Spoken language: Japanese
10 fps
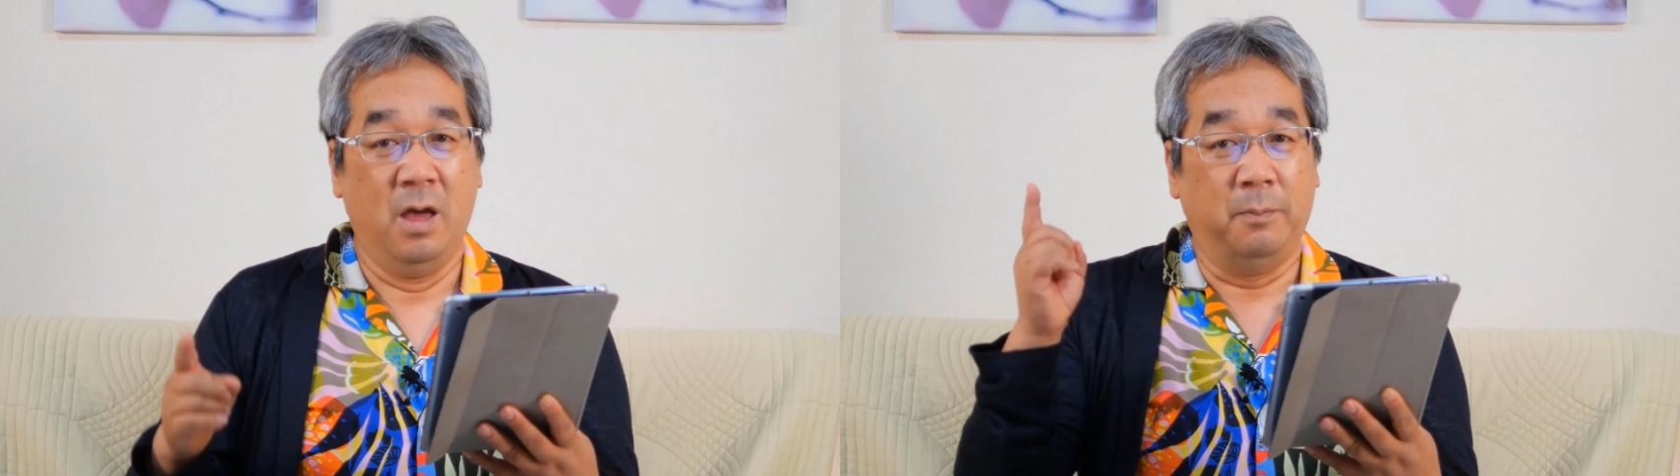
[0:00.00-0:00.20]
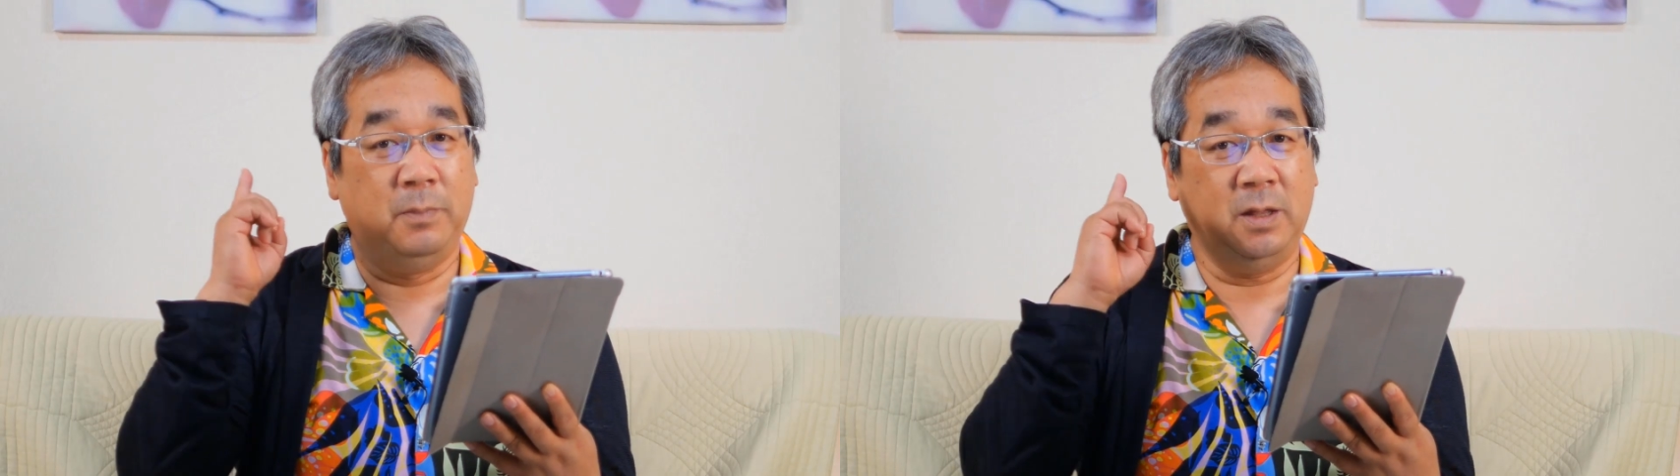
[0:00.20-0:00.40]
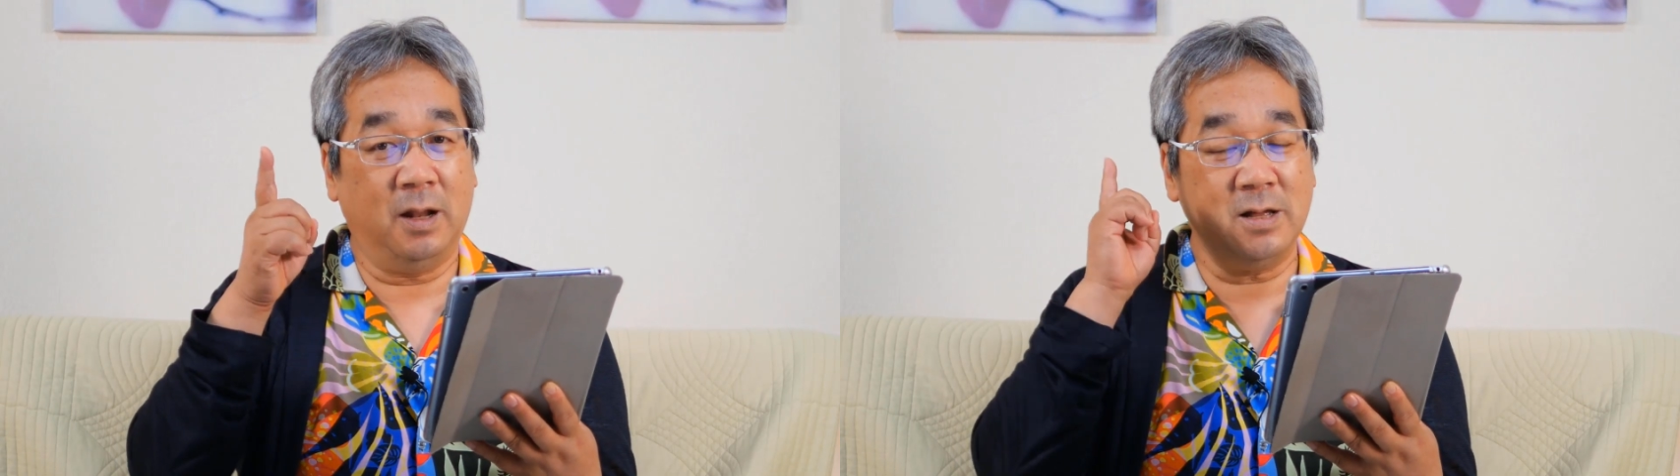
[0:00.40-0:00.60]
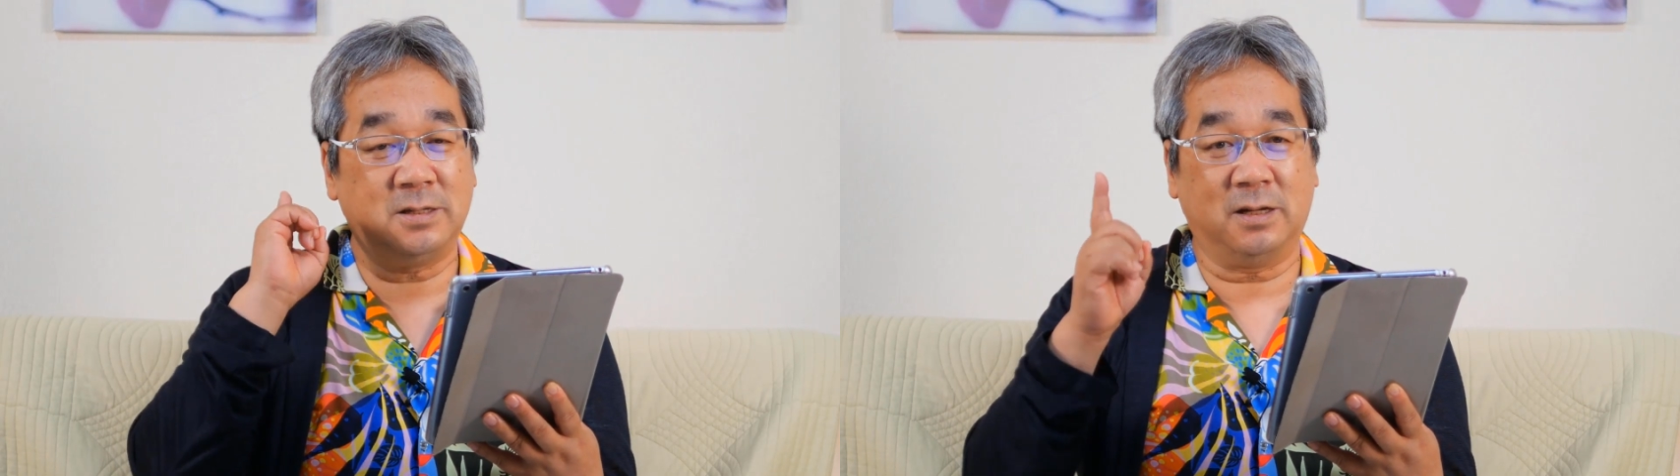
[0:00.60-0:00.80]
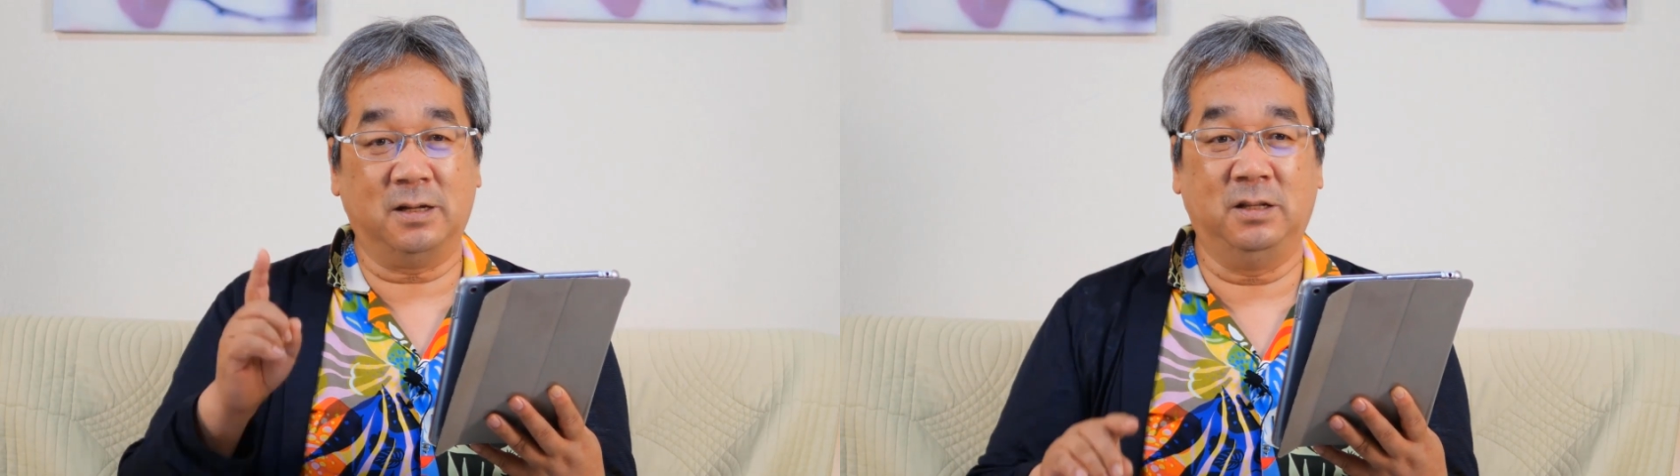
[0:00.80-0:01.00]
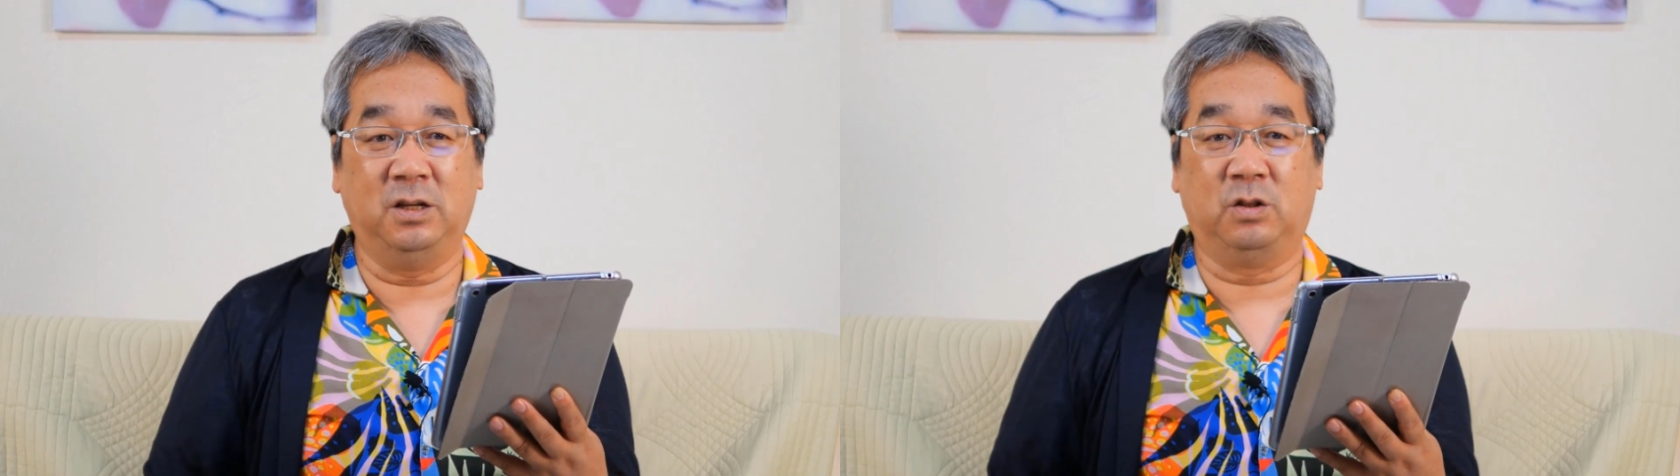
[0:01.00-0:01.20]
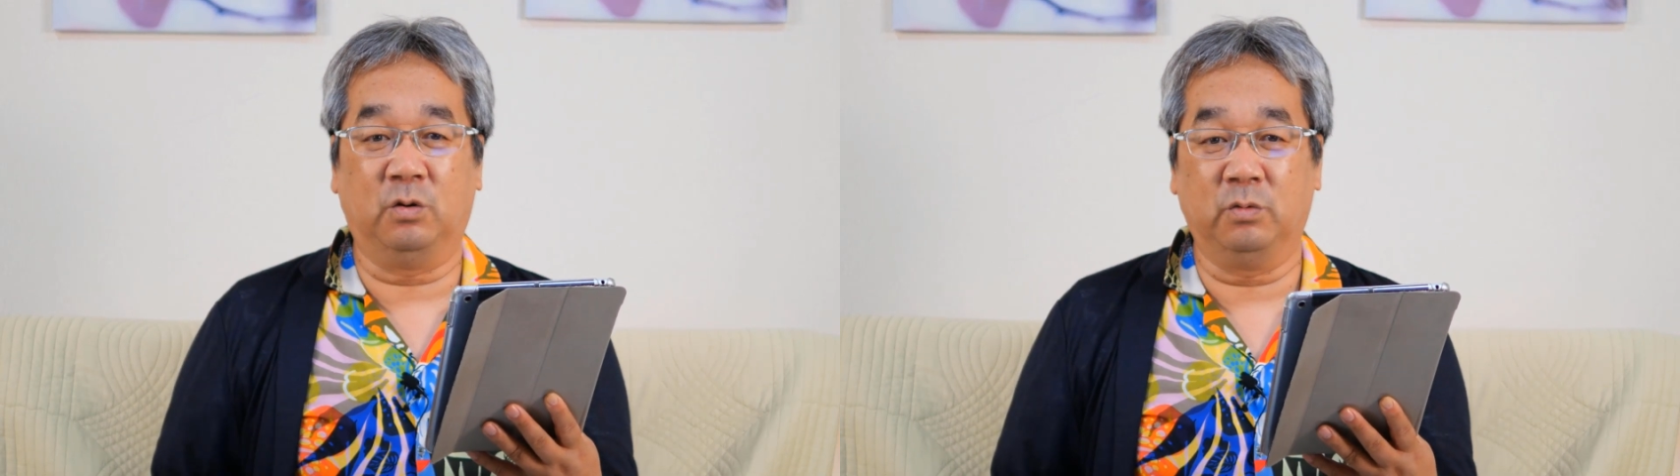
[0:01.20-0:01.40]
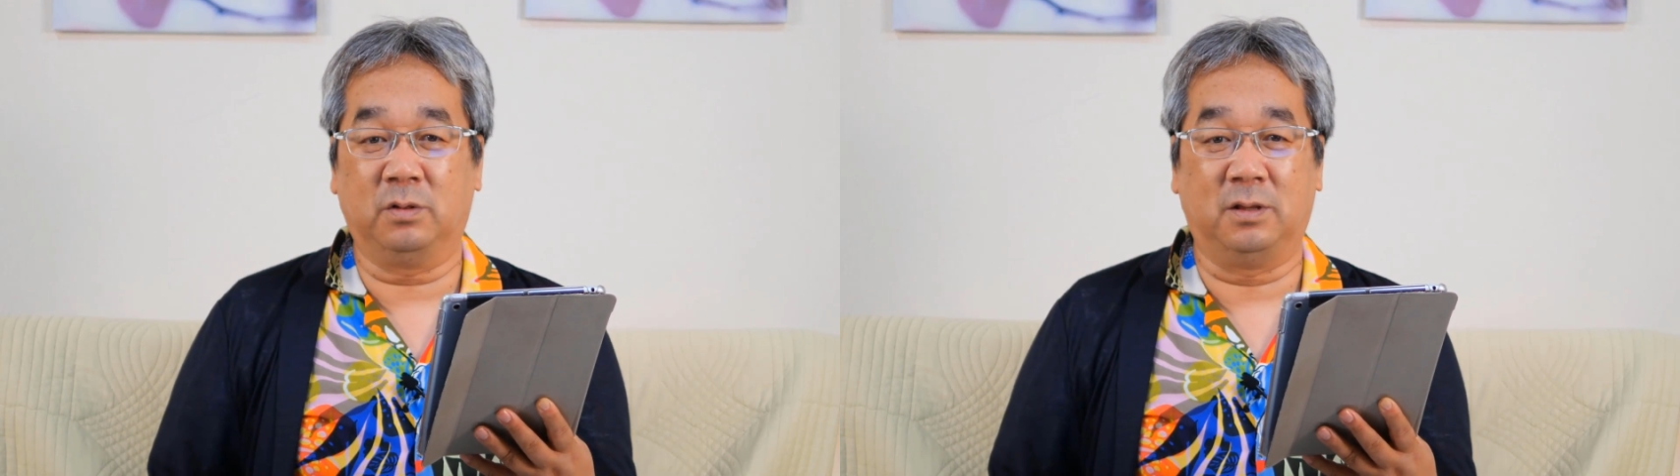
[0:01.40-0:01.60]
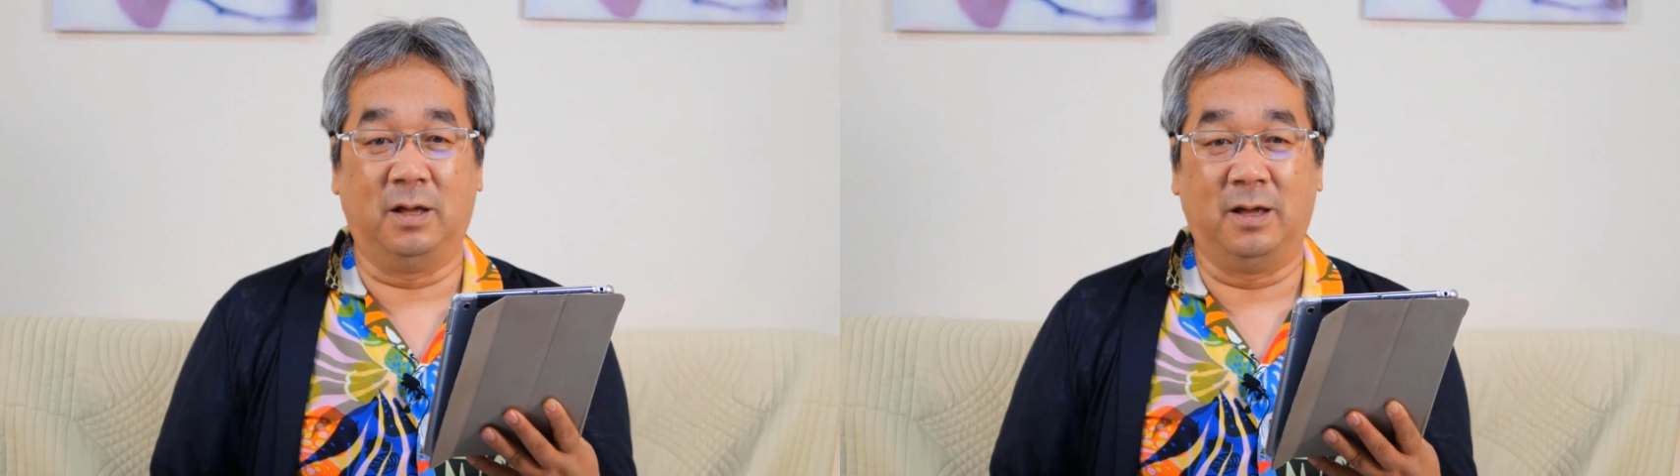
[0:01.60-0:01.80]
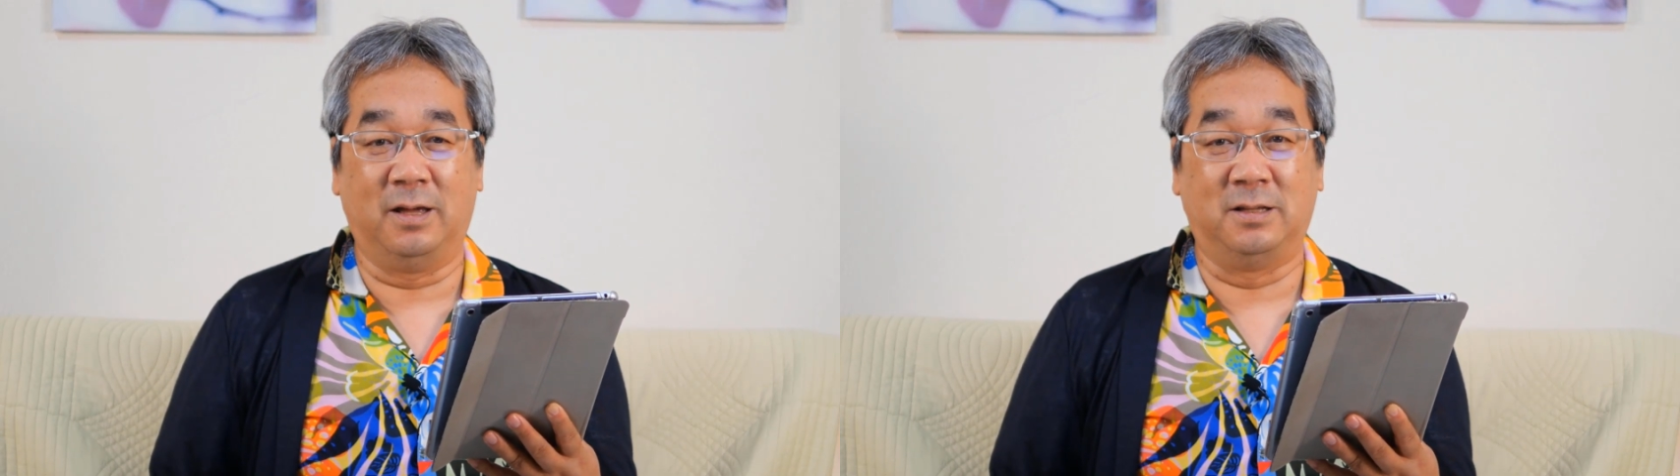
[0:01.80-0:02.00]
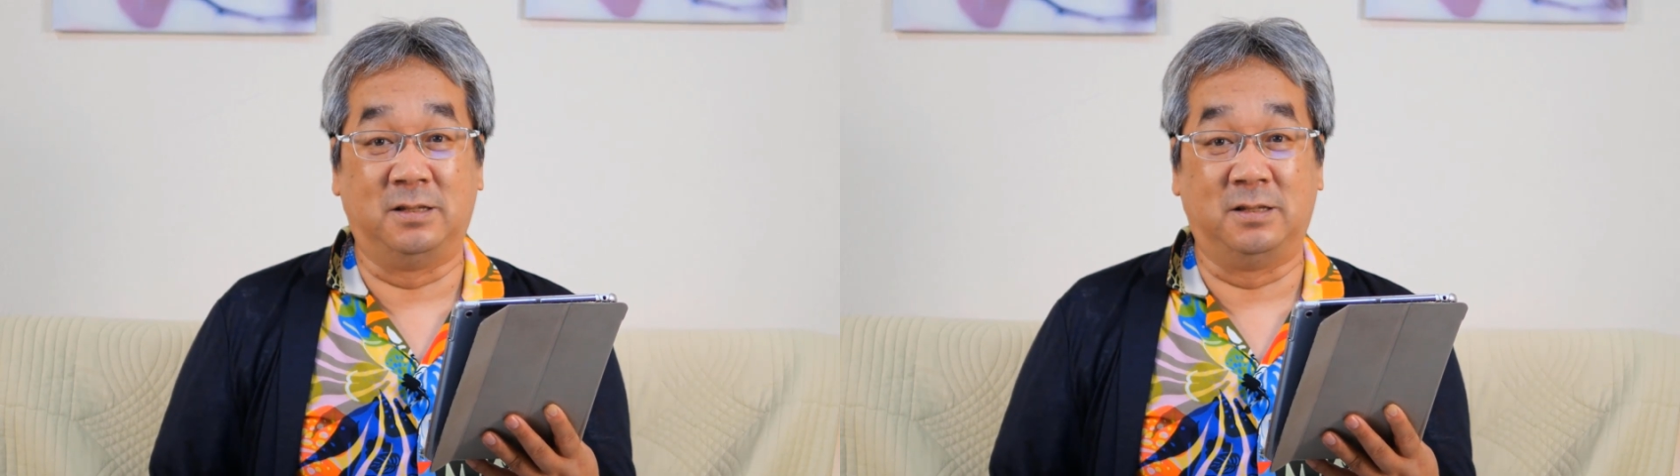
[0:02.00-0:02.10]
皆さんにとって